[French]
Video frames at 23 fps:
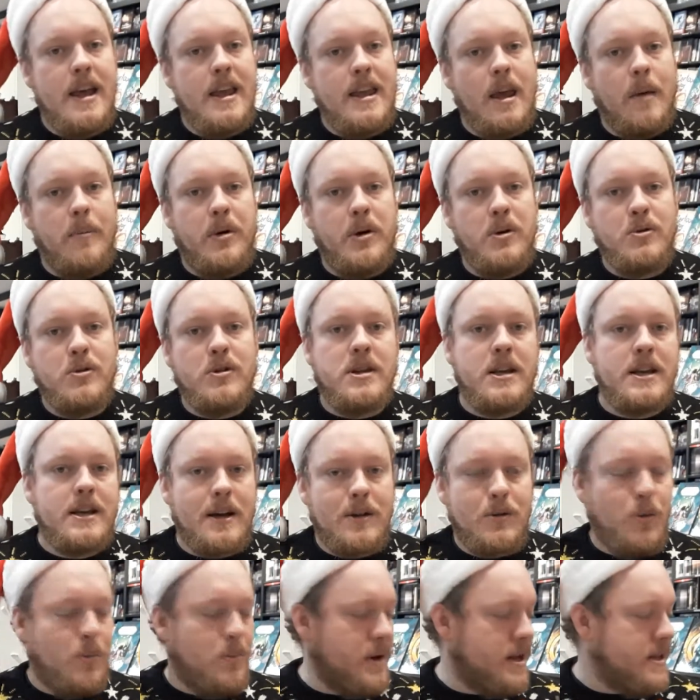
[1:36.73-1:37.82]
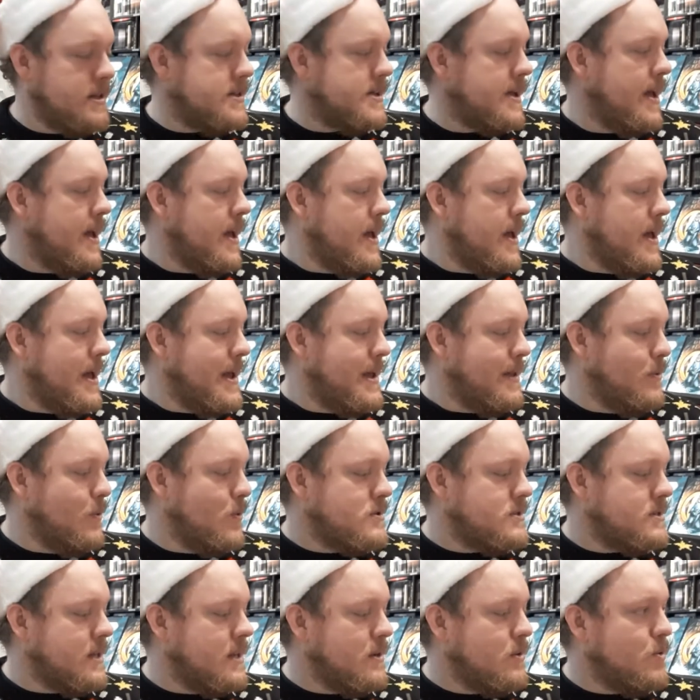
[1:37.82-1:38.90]
Il n'y a pas le côté carton-pâte.
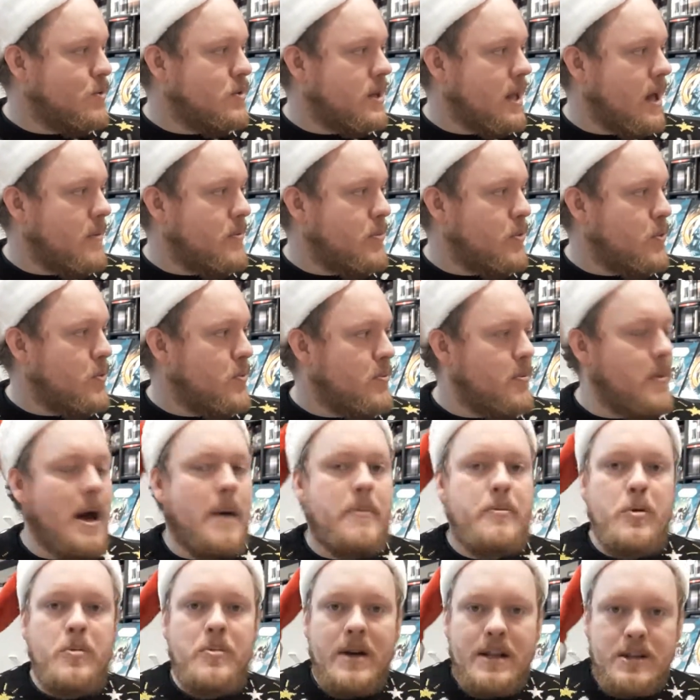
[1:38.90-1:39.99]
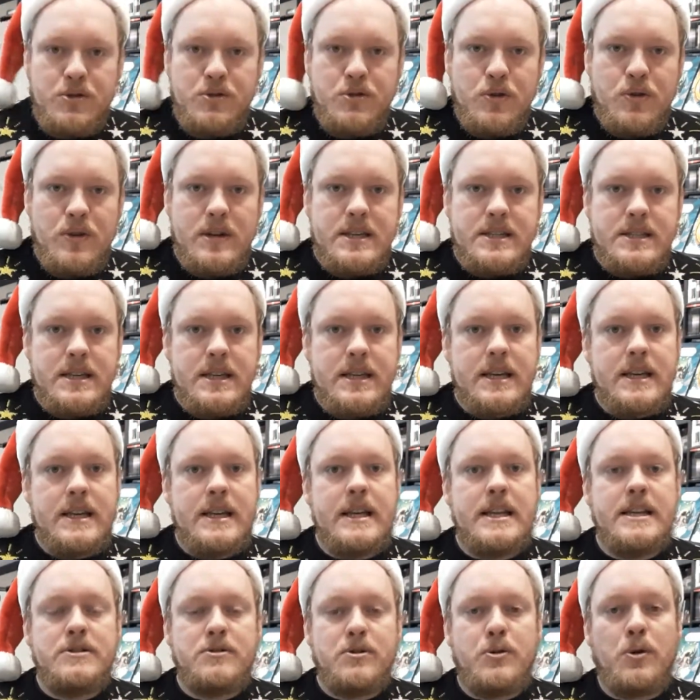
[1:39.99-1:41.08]
Donc c'est le côté un peu, un peu mature de la
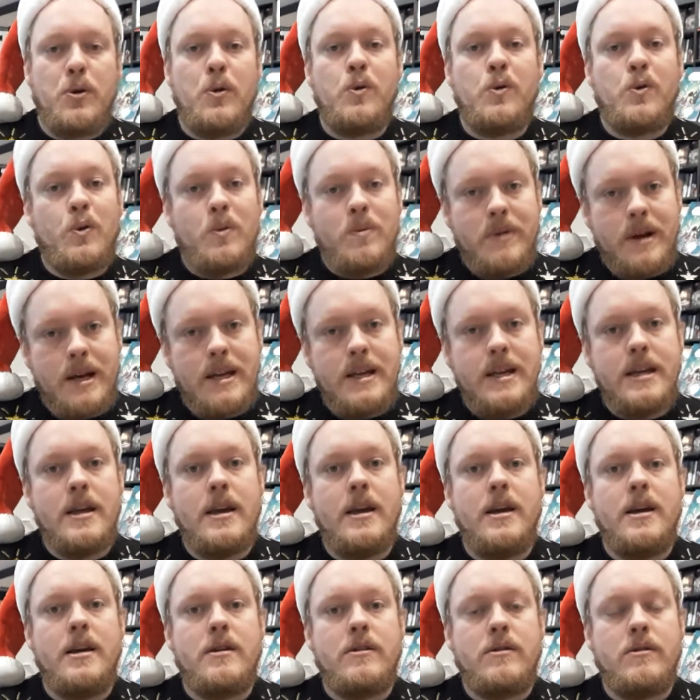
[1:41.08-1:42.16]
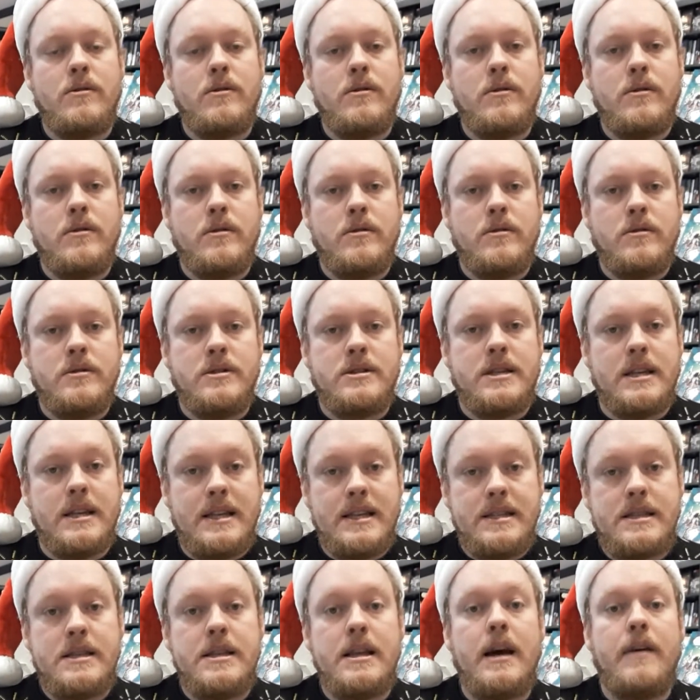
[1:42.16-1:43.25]
série. Les auteurs ont compris que c'est
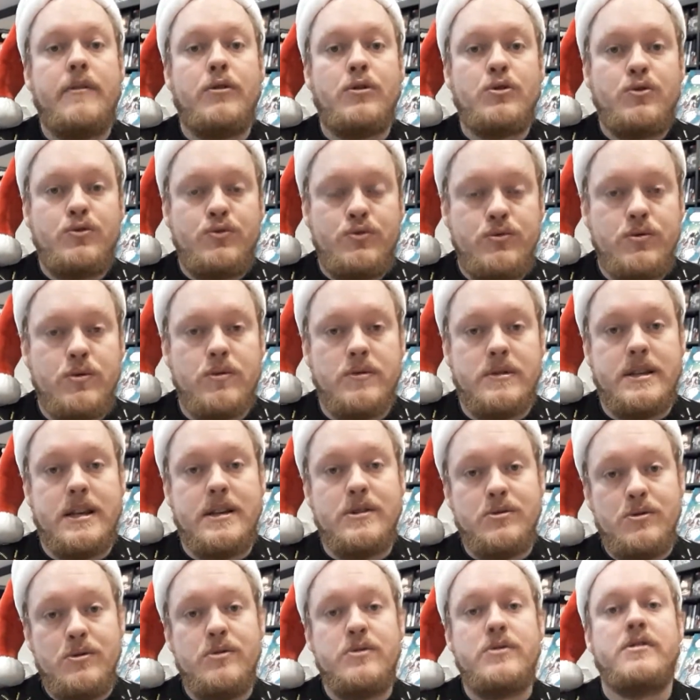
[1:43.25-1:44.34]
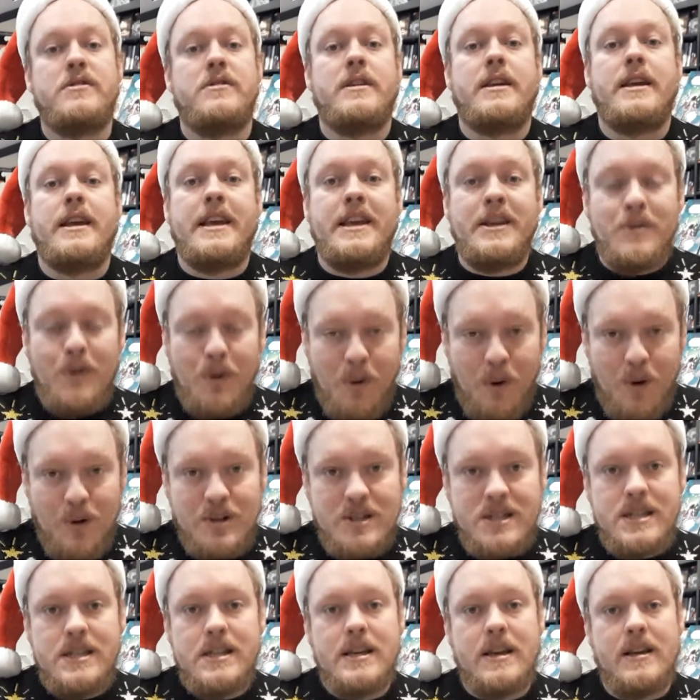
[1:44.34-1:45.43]
destiné avant tout aux adultes ayant
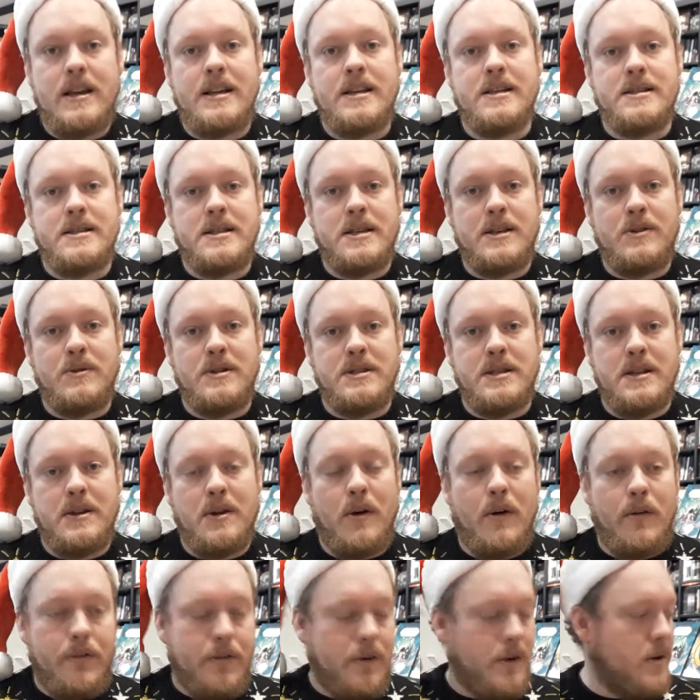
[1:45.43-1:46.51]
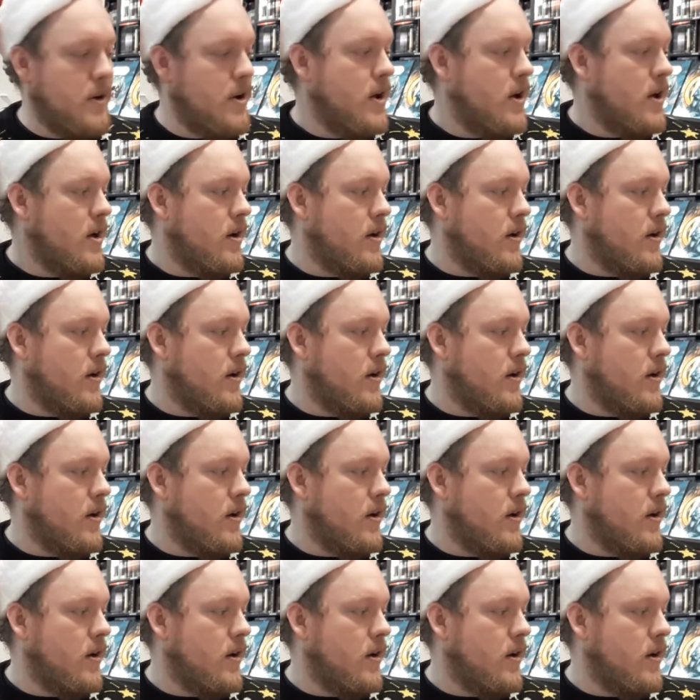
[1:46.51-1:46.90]
grandi avec la série quand ils étaient enfants.